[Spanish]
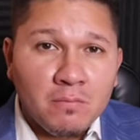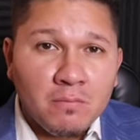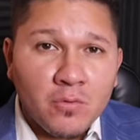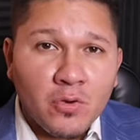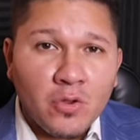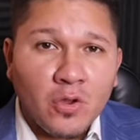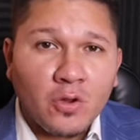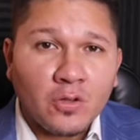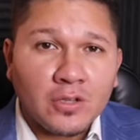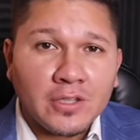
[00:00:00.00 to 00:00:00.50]

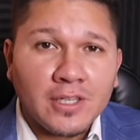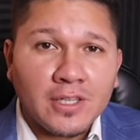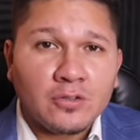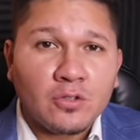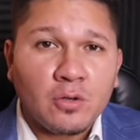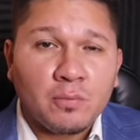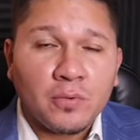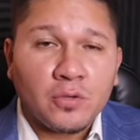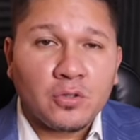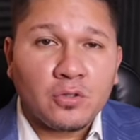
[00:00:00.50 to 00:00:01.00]
muy
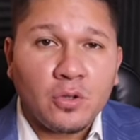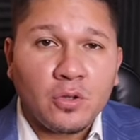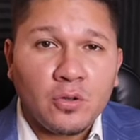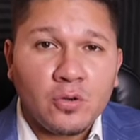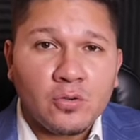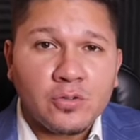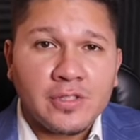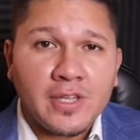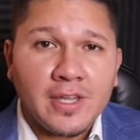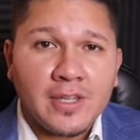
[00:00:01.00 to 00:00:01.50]
contento por
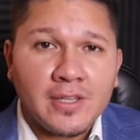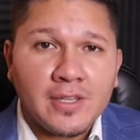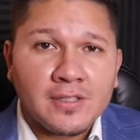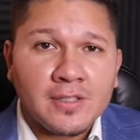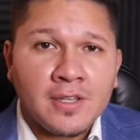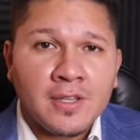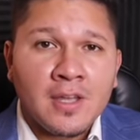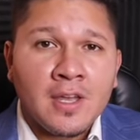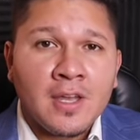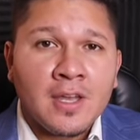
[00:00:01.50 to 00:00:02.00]
todos
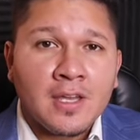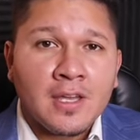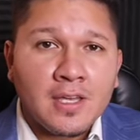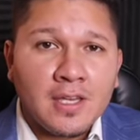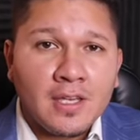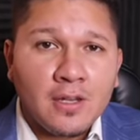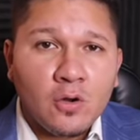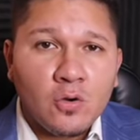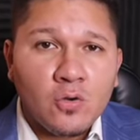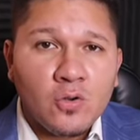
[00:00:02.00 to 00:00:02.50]
ustedes
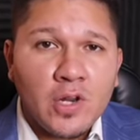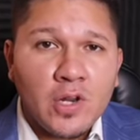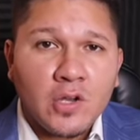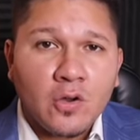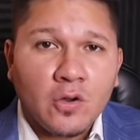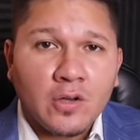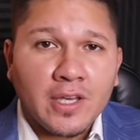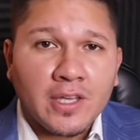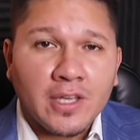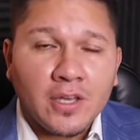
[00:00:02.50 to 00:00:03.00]
y lo
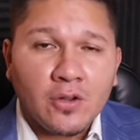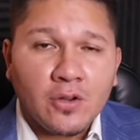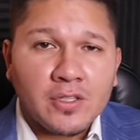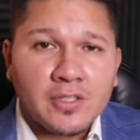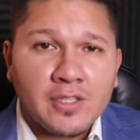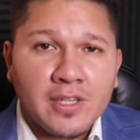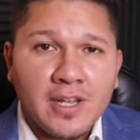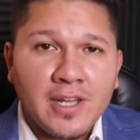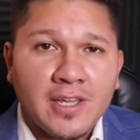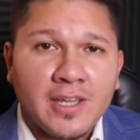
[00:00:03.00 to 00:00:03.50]
único que quiero
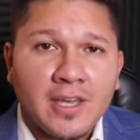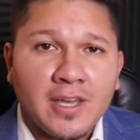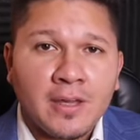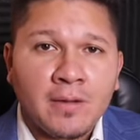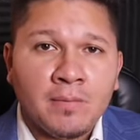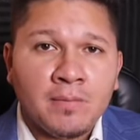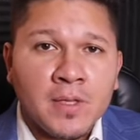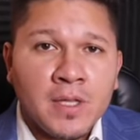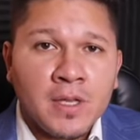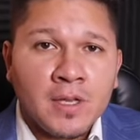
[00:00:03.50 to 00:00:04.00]
decir es
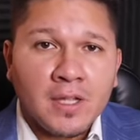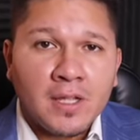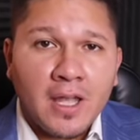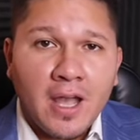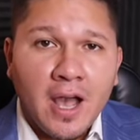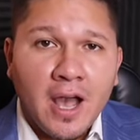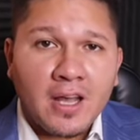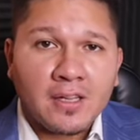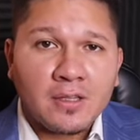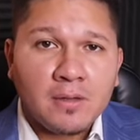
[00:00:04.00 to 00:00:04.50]
que
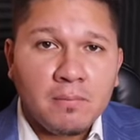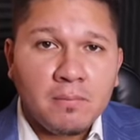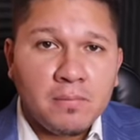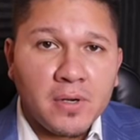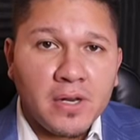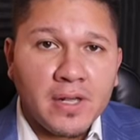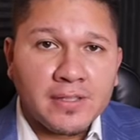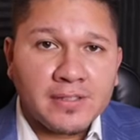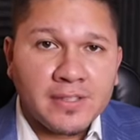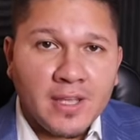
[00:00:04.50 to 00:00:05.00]
God
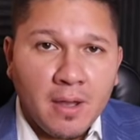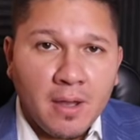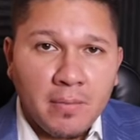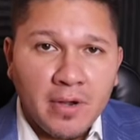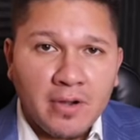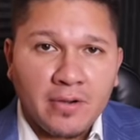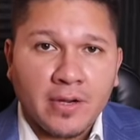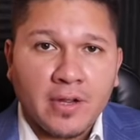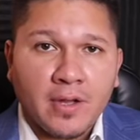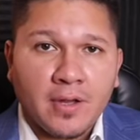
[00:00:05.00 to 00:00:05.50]
bless
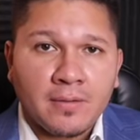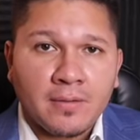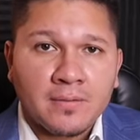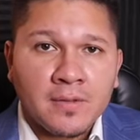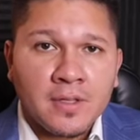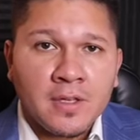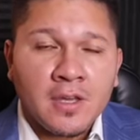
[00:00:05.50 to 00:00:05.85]
America.